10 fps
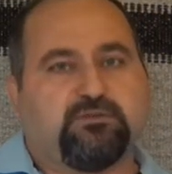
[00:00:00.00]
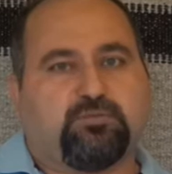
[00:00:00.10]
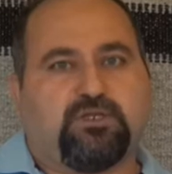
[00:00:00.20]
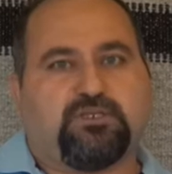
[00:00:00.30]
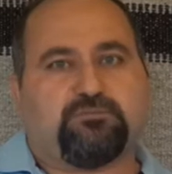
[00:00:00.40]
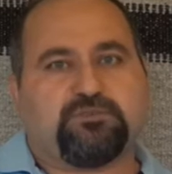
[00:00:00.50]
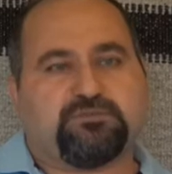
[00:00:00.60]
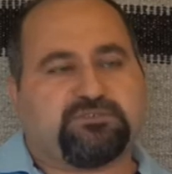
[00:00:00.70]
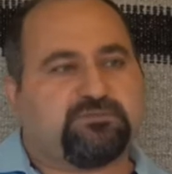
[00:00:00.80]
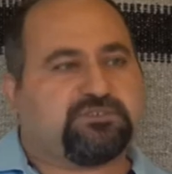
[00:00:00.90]
Bu anlamda
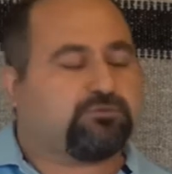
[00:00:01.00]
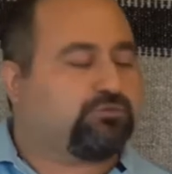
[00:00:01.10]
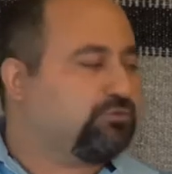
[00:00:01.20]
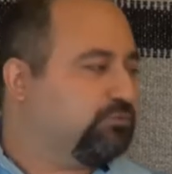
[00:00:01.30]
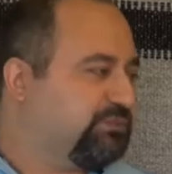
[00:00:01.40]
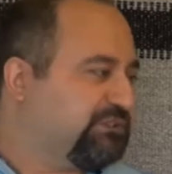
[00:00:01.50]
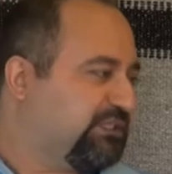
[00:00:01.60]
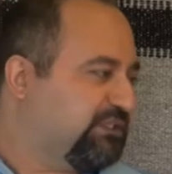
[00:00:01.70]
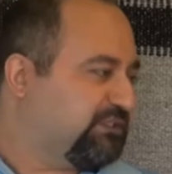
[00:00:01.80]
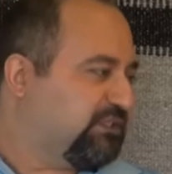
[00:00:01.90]
bizim için uygun bir
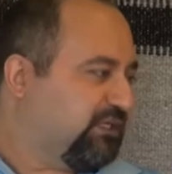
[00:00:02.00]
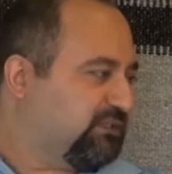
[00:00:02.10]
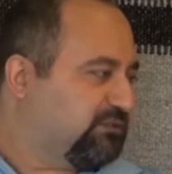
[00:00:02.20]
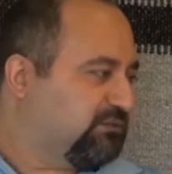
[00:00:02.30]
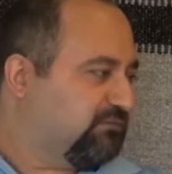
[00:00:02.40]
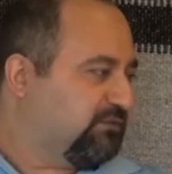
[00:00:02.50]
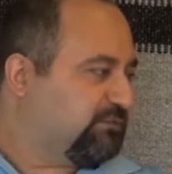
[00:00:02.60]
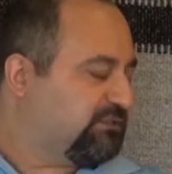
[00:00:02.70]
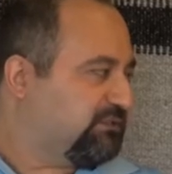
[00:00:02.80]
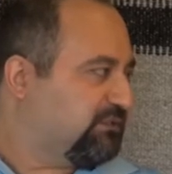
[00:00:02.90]
şehirdi Aydın ve
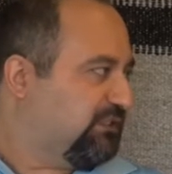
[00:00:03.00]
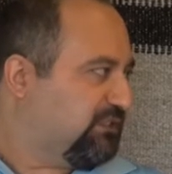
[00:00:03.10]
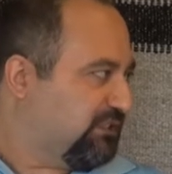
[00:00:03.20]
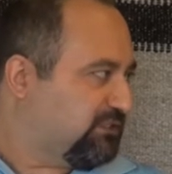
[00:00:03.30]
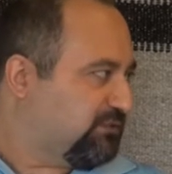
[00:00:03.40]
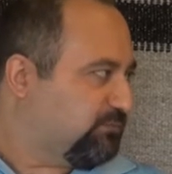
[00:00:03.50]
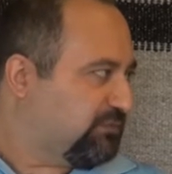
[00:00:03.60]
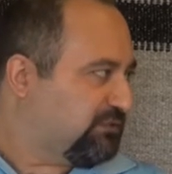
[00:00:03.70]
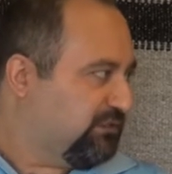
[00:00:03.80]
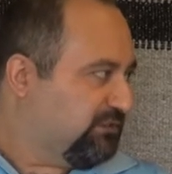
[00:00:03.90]
biz ilk
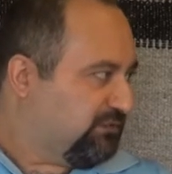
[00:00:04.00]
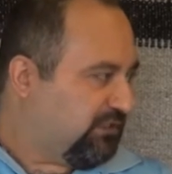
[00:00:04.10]
yatırımımızı